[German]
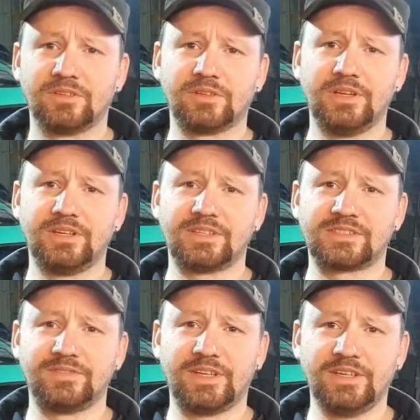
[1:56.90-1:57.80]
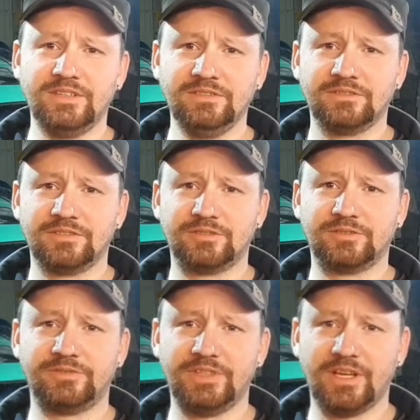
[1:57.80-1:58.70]
Da gehen dann zwei rein
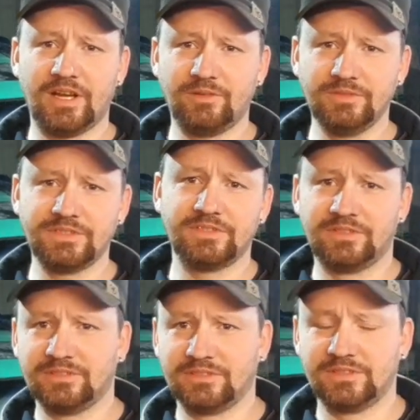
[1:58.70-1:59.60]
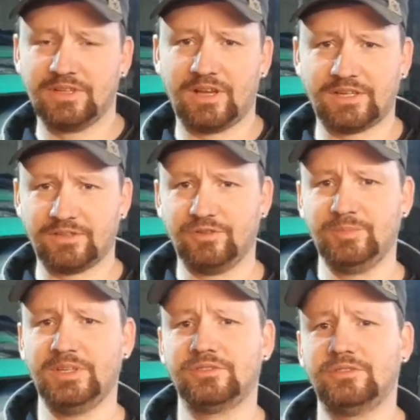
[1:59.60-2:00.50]
und vier raus. Hat eine
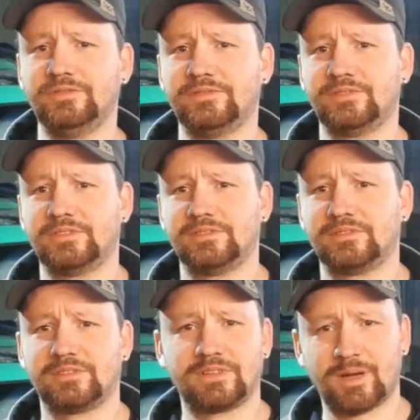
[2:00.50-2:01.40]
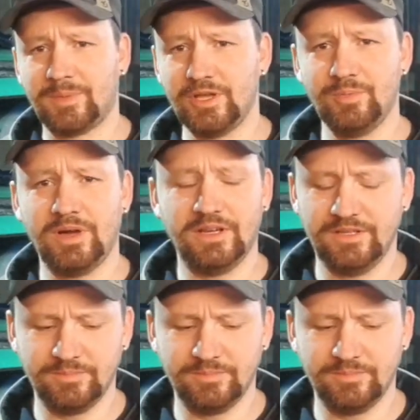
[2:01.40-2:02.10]
Nummer drauf, kann man überall